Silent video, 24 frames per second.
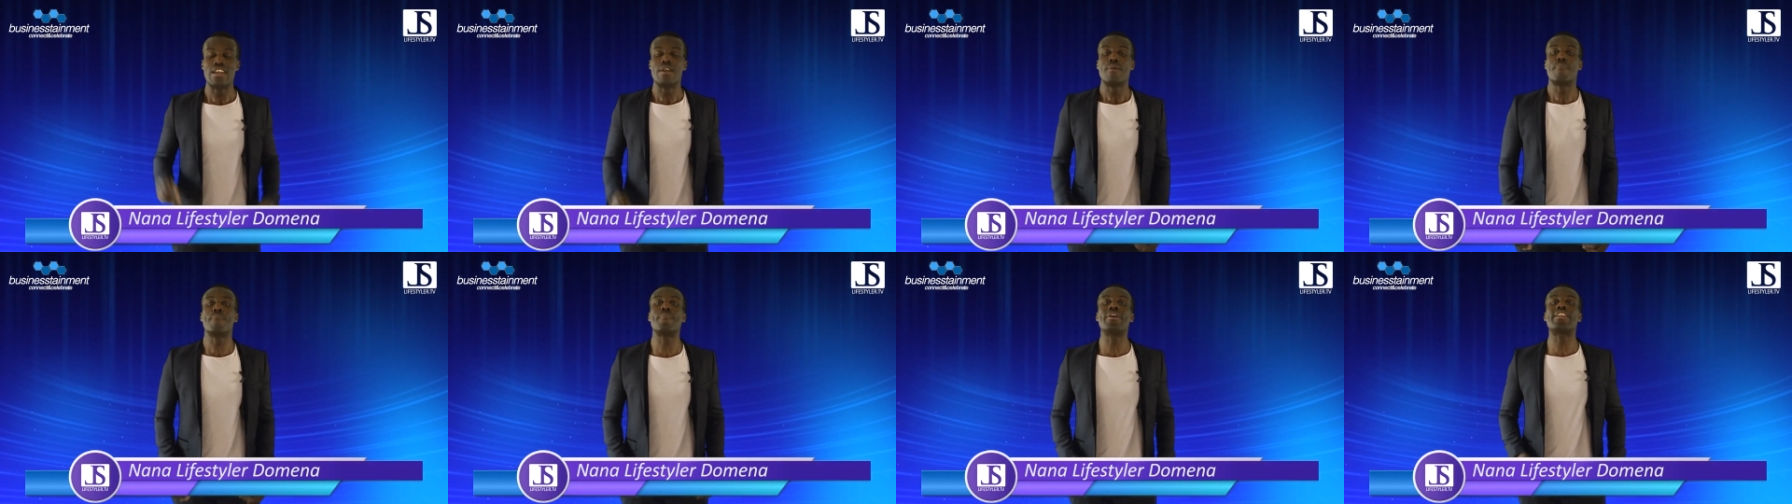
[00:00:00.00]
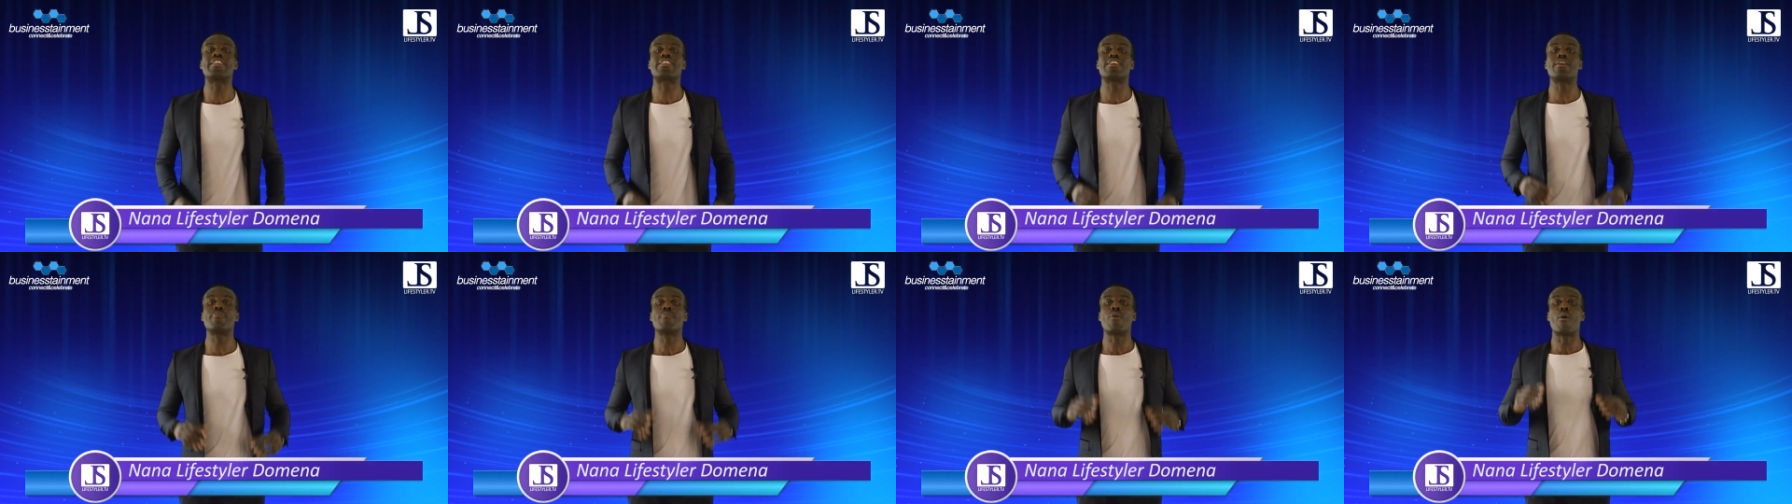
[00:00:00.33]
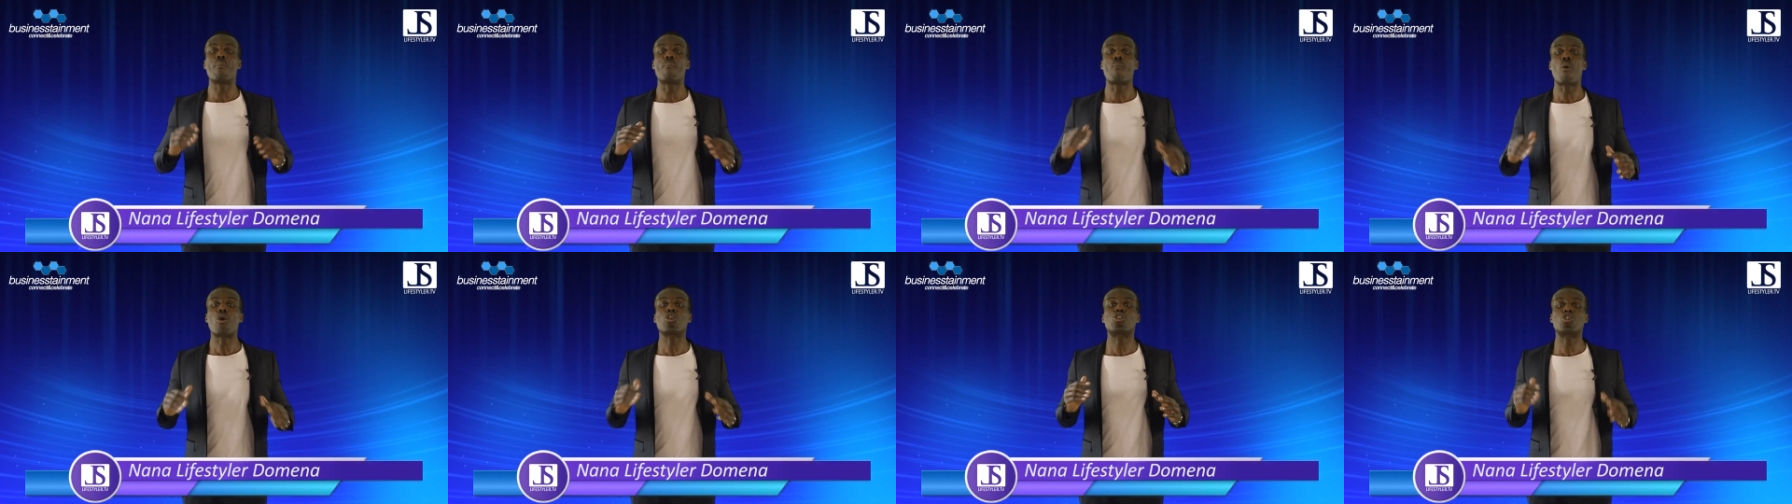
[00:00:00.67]
mit dem
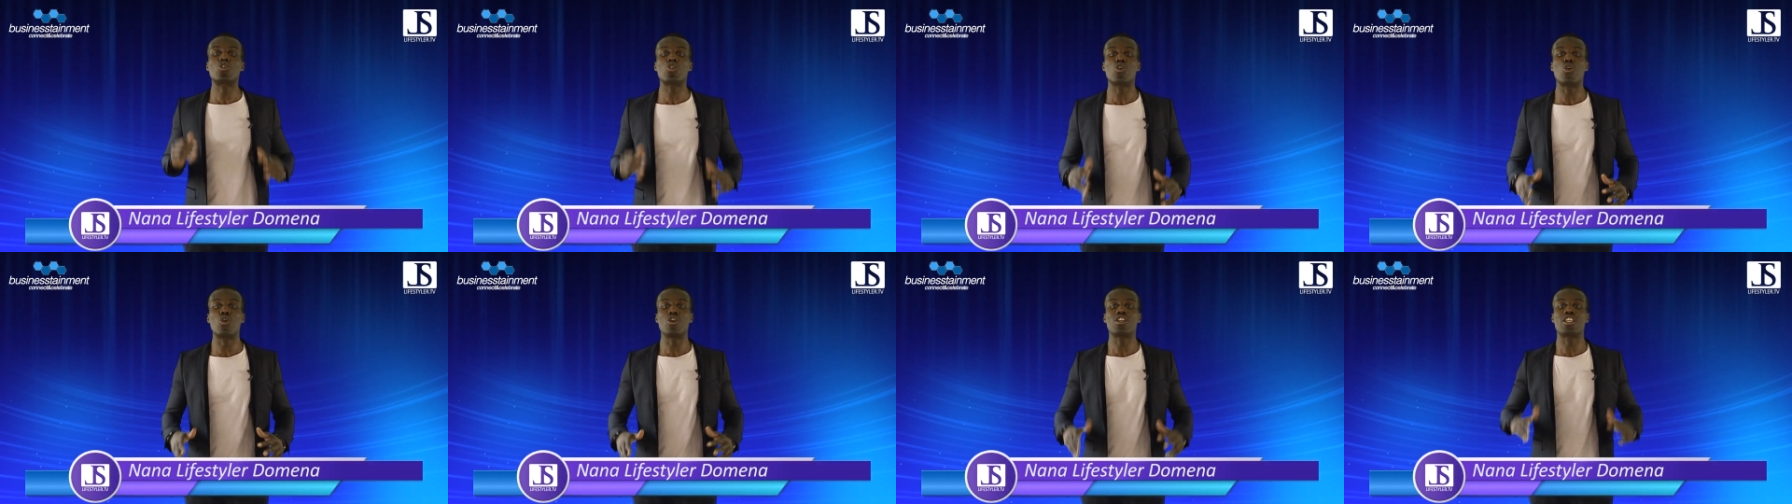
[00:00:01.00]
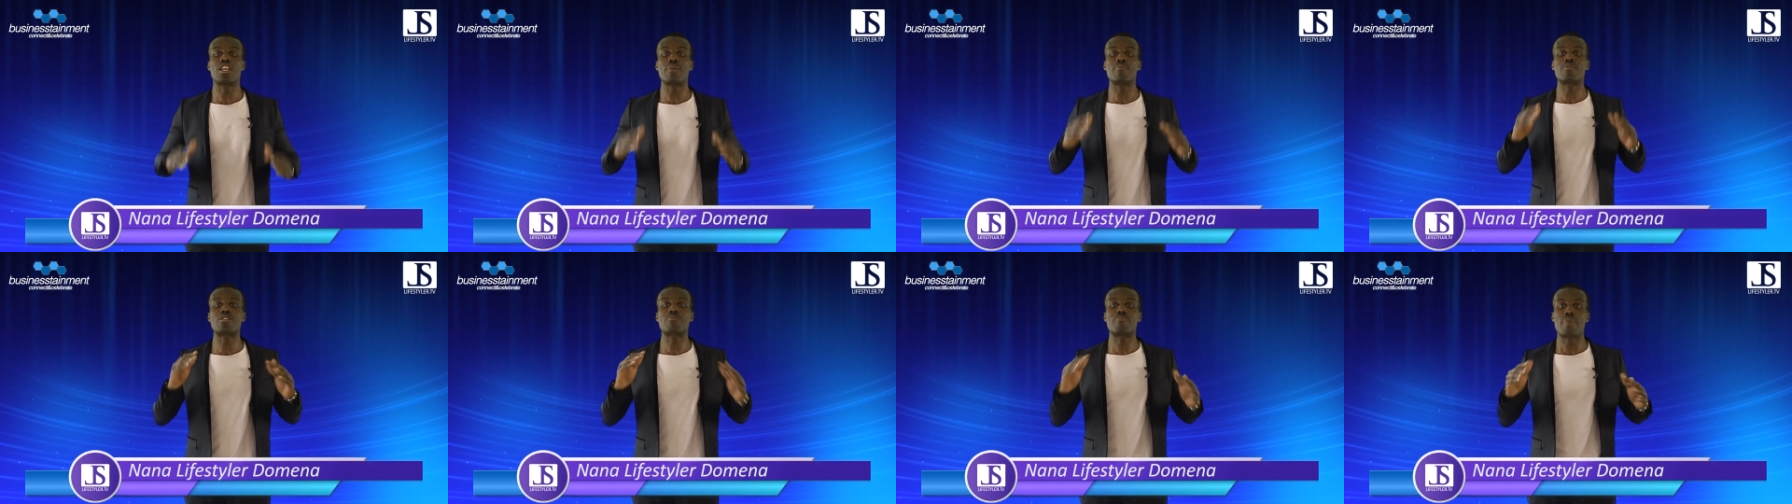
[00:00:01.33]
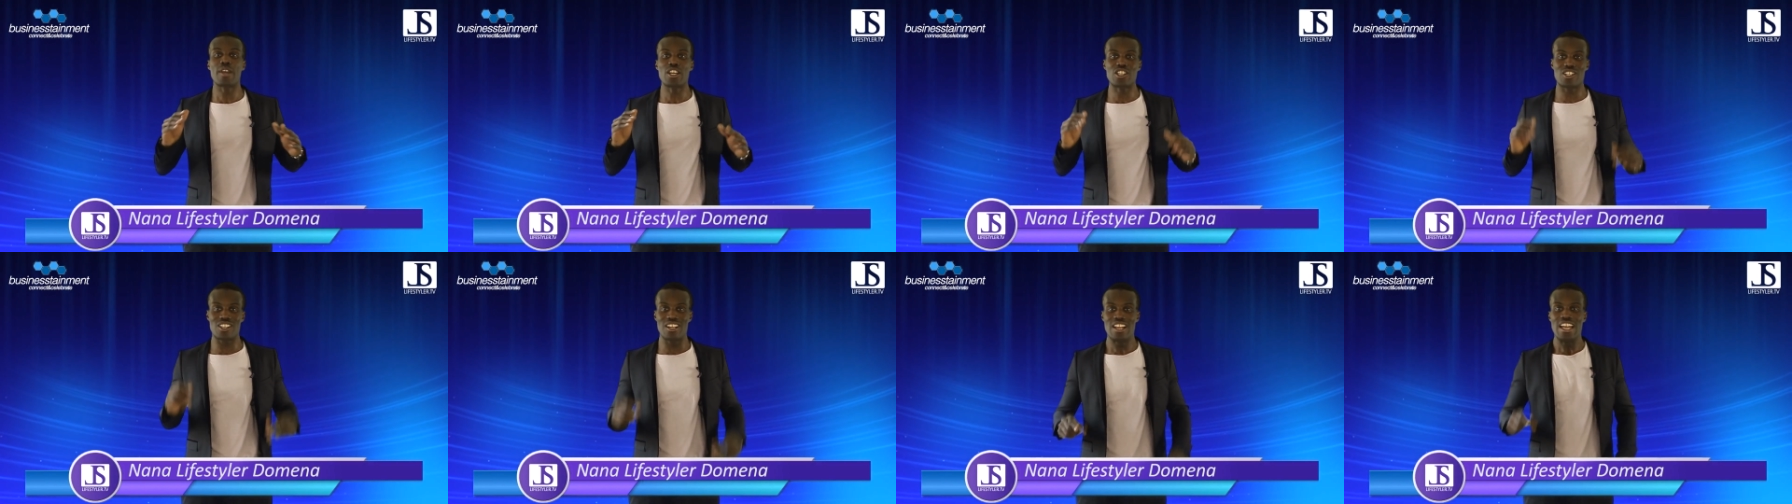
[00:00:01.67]
Motto und dem
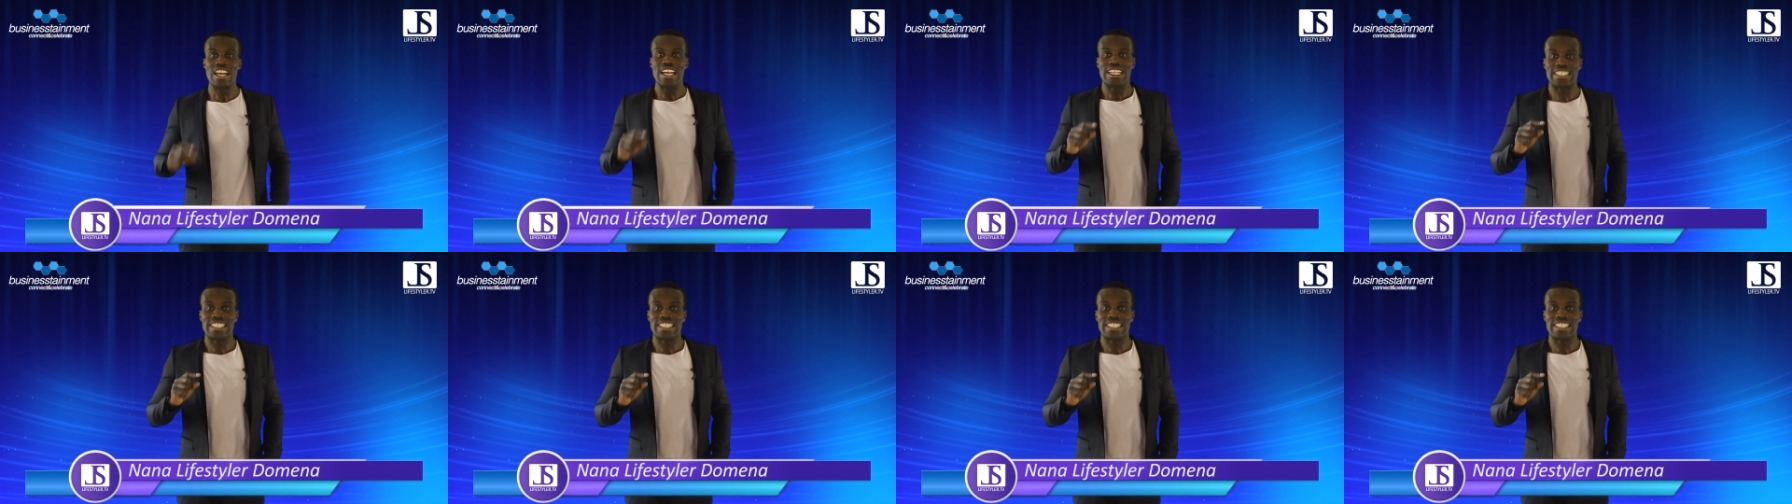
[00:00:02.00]
Special